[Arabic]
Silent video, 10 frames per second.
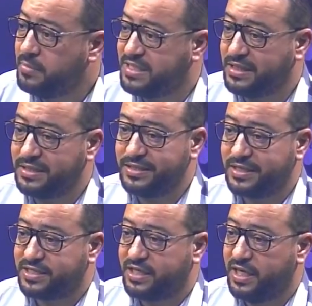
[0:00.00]
ما ساعدتنيش
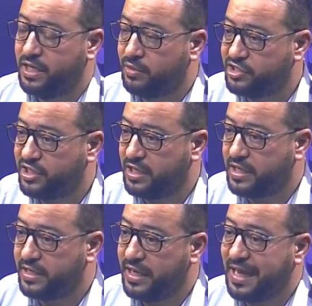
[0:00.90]
رجعها لي ورجع لك
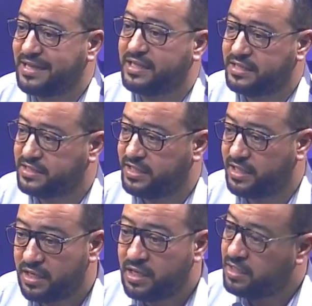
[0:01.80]
هذه حتى كي
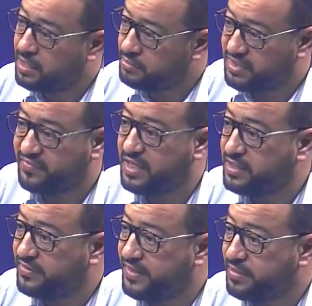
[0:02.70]
تصير راه باش فيها
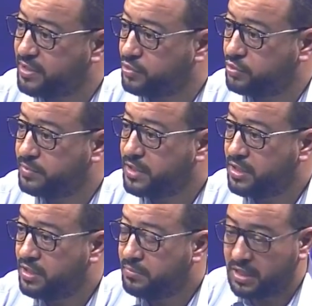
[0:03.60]
اتفاق مكتوب
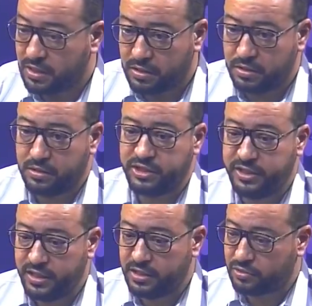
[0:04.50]
معناتها
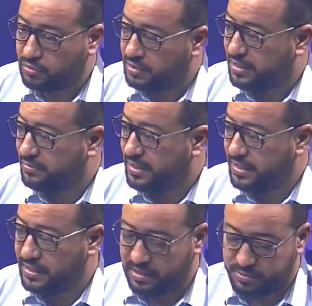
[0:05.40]
تجي تقول راه
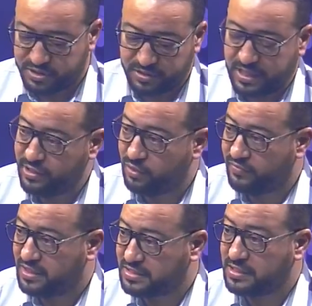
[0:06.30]
والله نحن باش نغيروا
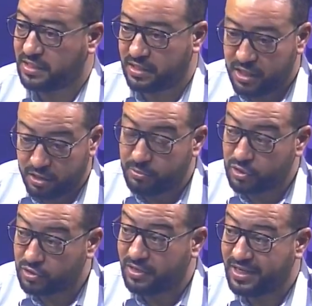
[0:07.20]
في خاطر
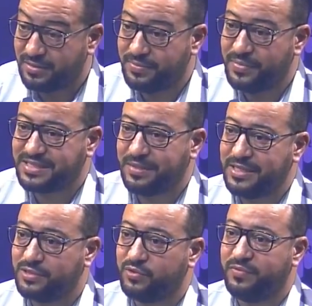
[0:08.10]
المونطون هذا برشا
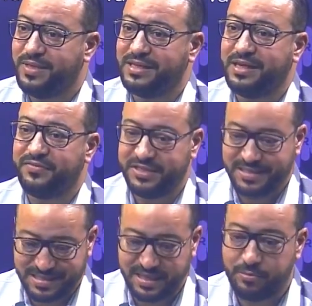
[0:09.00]
عباد شوف ما تعرفش
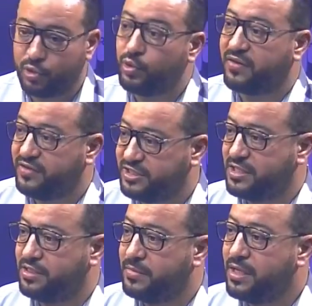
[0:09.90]
سيستم الكوره كيفاش
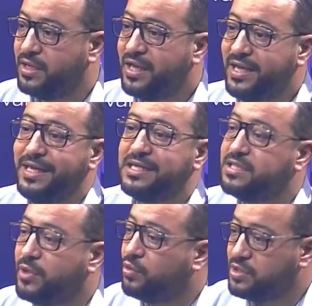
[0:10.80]
يخدم
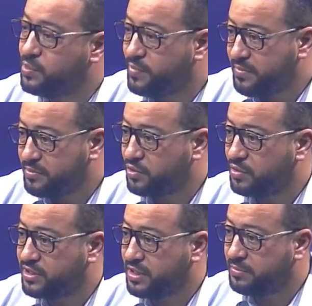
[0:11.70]
ينجم يقول سوبر مي باش
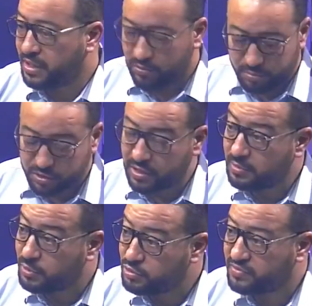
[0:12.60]
يقول شي يحب راه المونطون هذا
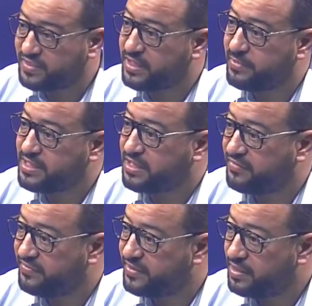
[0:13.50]
موجود في التي ام اس تاع الفيفا